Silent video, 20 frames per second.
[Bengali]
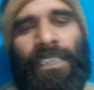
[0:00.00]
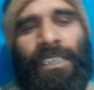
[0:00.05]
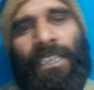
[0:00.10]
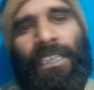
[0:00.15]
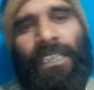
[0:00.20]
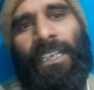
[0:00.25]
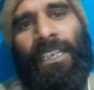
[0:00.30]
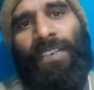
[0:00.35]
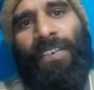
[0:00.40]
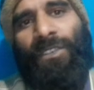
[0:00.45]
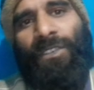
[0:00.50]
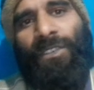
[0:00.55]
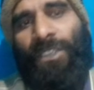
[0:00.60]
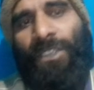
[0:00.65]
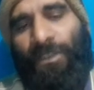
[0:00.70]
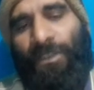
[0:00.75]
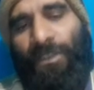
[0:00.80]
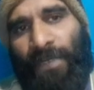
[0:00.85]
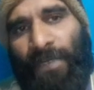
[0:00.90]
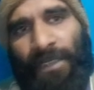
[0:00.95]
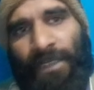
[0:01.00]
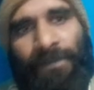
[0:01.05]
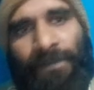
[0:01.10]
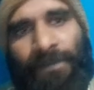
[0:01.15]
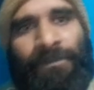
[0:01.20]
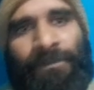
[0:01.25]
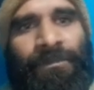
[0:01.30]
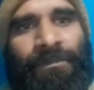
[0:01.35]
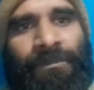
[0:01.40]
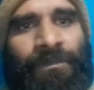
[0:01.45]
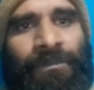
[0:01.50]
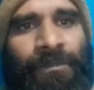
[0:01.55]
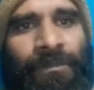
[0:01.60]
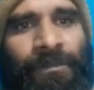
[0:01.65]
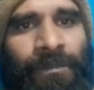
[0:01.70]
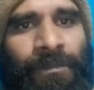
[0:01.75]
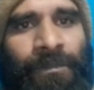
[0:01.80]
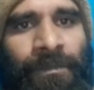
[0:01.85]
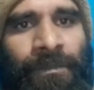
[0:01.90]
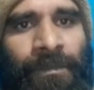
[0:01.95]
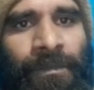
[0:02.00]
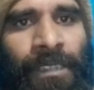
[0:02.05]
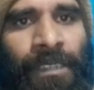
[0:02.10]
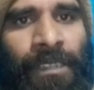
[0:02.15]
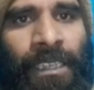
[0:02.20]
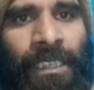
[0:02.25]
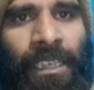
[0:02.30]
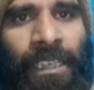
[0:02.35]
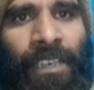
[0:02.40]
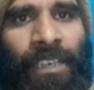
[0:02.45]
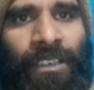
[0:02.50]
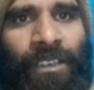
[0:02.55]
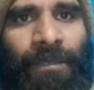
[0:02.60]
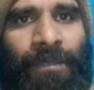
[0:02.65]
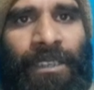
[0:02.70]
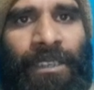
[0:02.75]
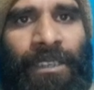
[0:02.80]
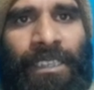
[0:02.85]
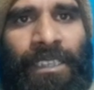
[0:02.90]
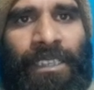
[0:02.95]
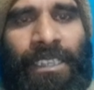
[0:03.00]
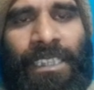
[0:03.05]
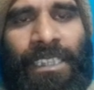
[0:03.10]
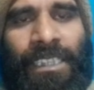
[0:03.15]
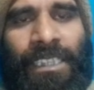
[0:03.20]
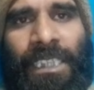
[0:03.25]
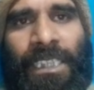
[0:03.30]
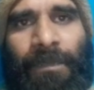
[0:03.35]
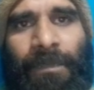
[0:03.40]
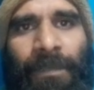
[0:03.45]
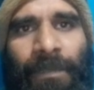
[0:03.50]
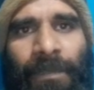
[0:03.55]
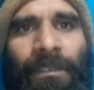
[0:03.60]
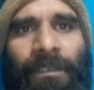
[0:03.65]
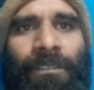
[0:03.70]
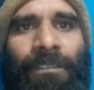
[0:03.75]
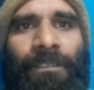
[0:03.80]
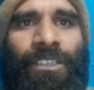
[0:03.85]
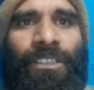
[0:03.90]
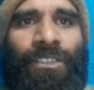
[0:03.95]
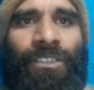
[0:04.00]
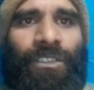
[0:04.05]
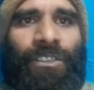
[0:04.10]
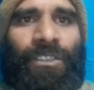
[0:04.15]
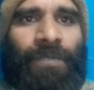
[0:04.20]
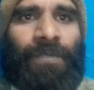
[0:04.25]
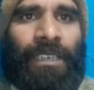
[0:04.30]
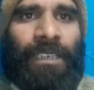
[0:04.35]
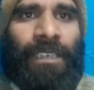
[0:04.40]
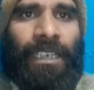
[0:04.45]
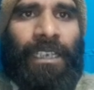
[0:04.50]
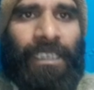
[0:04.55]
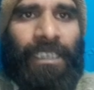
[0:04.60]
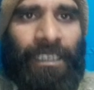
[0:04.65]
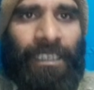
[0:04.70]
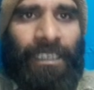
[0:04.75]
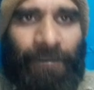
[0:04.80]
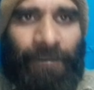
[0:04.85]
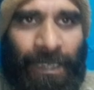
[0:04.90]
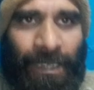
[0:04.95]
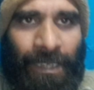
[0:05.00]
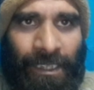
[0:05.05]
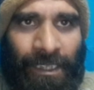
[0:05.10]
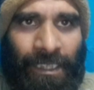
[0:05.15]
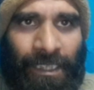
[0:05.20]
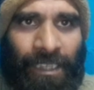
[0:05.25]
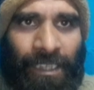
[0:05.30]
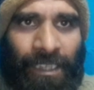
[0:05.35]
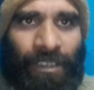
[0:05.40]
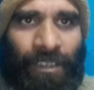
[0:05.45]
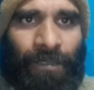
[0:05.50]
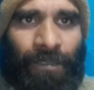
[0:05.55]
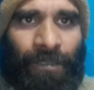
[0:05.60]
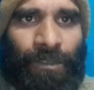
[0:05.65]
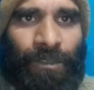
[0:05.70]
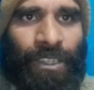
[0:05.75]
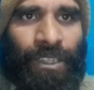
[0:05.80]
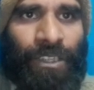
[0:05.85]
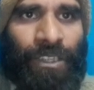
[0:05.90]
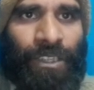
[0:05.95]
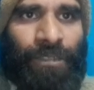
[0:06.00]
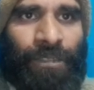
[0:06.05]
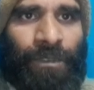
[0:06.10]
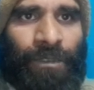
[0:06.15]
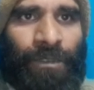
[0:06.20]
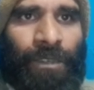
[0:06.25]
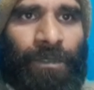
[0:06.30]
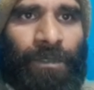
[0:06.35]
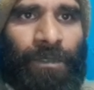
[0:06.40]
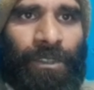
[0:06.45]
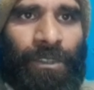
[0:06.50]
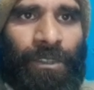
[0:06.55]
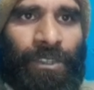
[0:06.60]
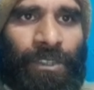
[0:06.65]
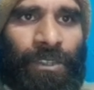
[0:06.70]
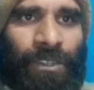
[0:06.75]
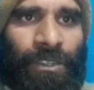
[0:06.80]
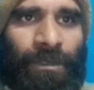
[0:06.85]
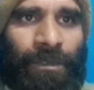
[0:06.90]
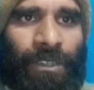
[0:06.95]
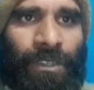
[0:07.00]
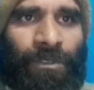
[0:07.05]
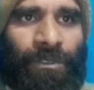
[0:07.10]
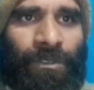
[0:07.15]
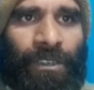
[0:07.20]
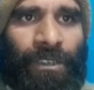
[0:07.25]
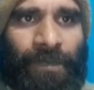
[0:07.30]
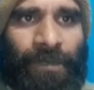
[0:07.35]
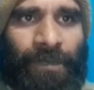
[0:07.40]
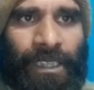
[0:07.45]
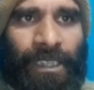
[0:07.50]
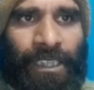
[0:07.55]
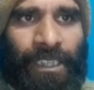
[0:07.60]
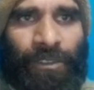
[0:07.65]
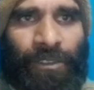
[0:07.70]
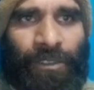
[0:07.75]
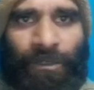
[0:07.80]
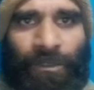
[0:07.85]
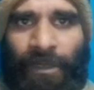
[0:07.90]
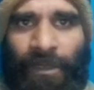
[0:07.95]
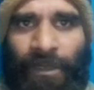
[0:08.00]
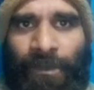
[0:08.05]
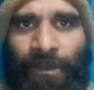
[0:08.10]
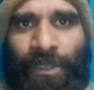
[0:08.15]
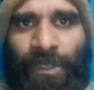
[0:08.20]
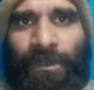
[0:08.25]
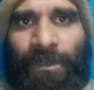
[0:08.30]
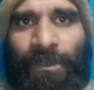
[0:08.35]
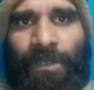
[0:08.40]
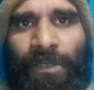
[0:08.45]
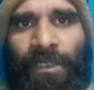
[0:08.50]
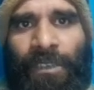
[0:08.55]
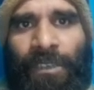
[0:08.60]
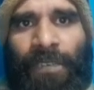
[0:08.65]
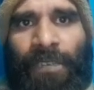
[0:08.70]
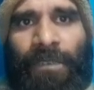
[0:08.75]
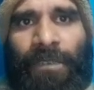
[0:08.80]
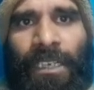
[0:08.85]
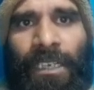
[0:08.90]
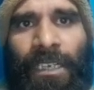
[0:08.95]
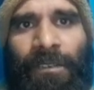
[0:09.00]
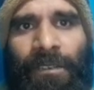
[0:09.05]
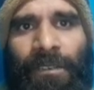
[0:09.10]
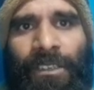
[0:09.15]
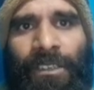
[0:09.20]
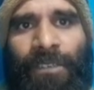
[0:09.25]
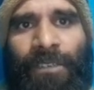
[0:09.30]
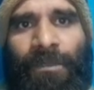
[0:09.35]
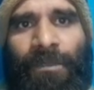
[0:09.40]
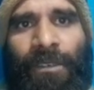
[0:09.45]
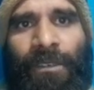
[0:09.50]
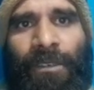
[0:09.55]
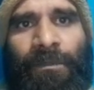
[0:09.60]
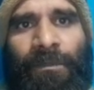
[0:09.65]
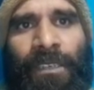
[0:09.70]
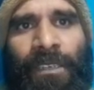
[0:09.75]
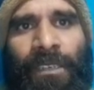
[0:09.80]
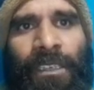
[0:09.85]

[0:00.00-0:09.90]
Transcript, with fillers: হাতের লেখা হতে হবে এখন আপনারা জানাচ্ছি কিভাবে আবেদন করবেন আগ্রহী প্রার্থীগণ মুন্সীগঞ্জ পল্লী বিদ্যুৎ সমিতির ওয়েবসাইটে ঢুকবেন প্রথমে ঢোকার পরে আবেদন ফর্ম